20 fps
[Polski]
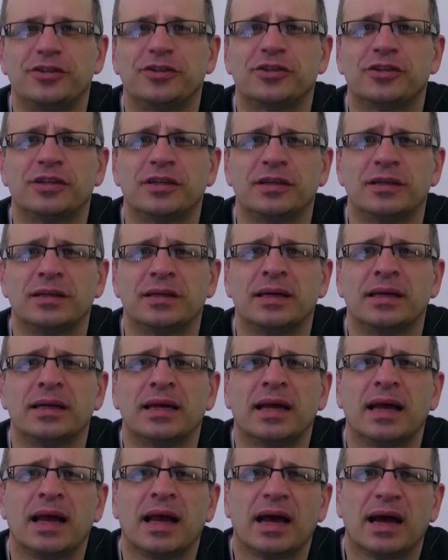niż Ty.
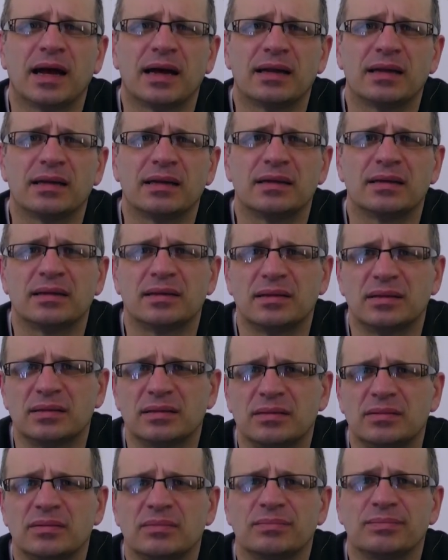Ale
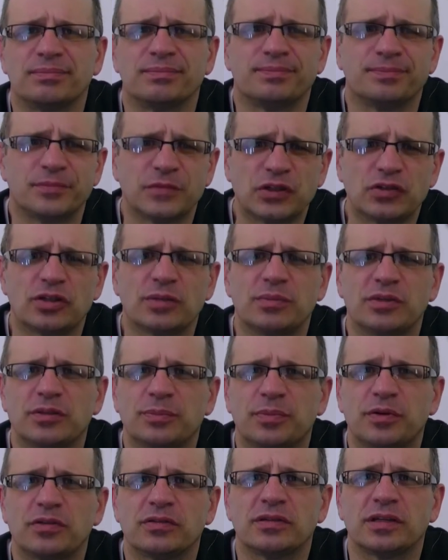no, żeby
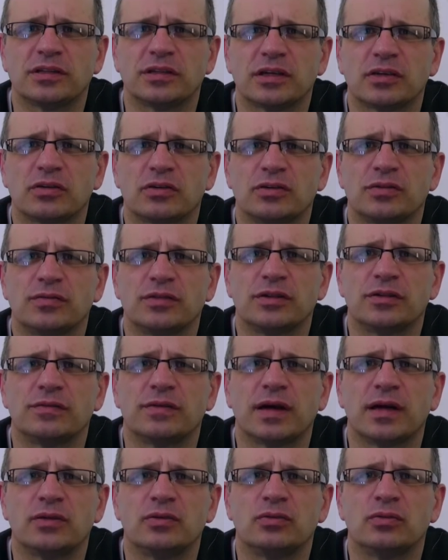sprostać jakoś
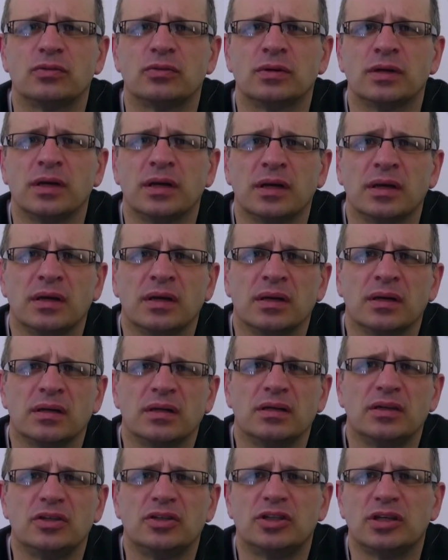wyzwaniu,
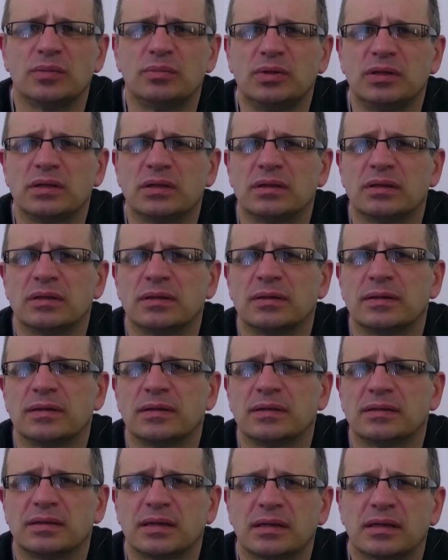i Ciebie
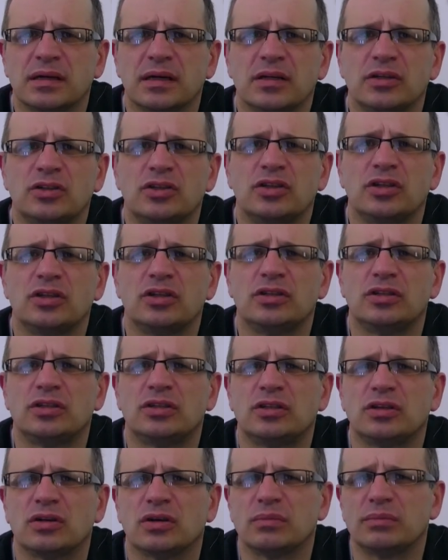e,
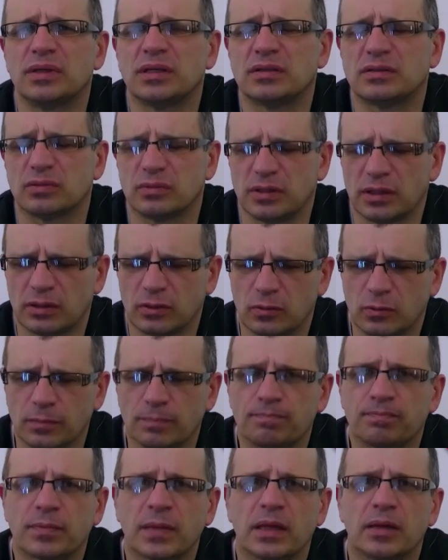zachęcić. Obiecuję
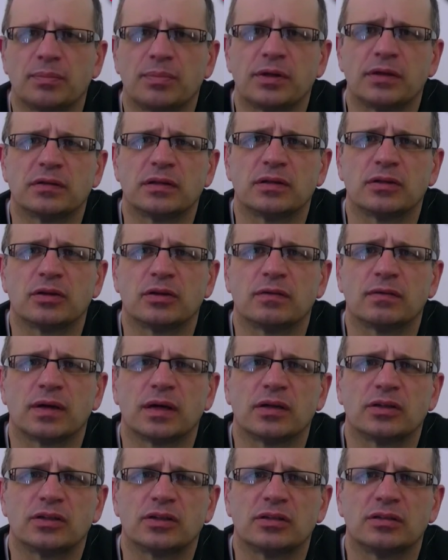
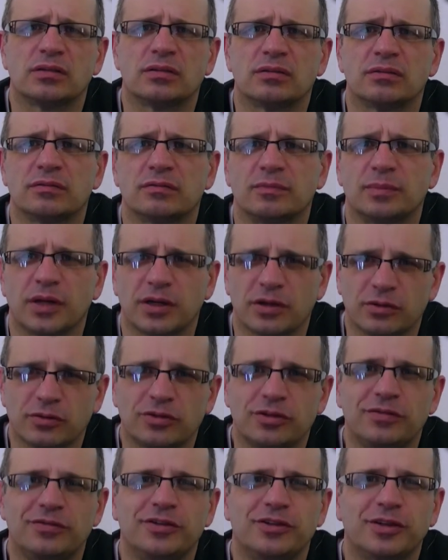prezentować w miarę
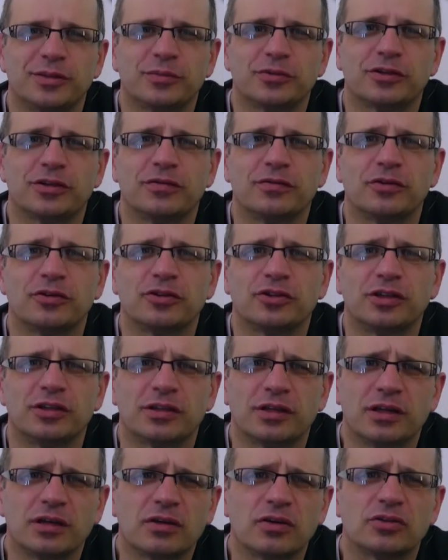oczywiście możliwości
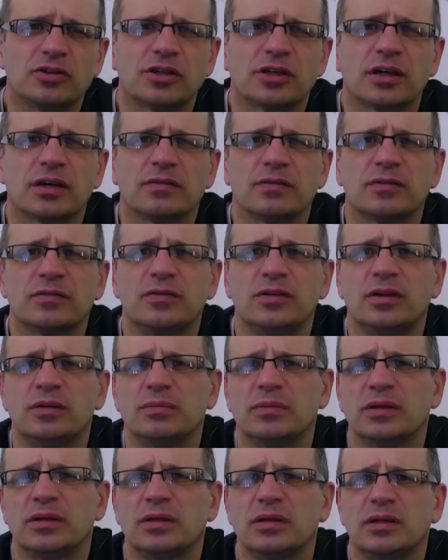tylko ciekawe
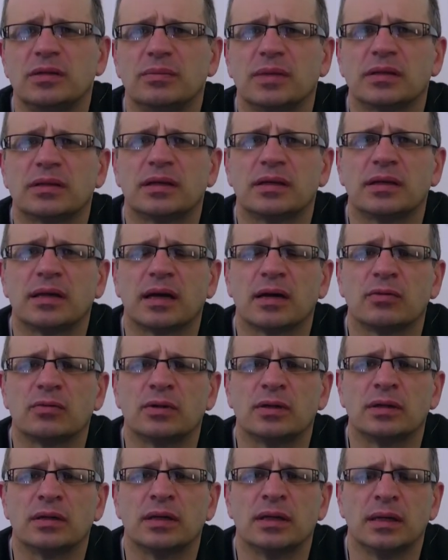filmy i
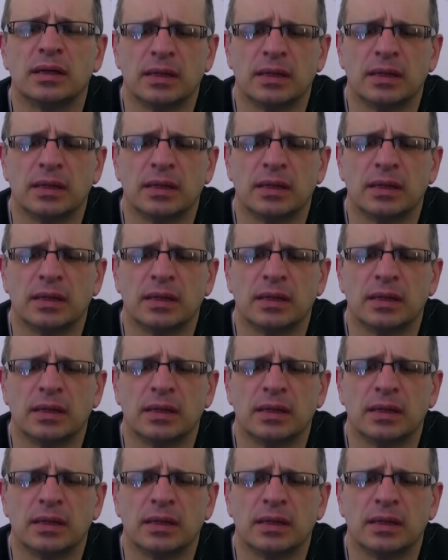materiały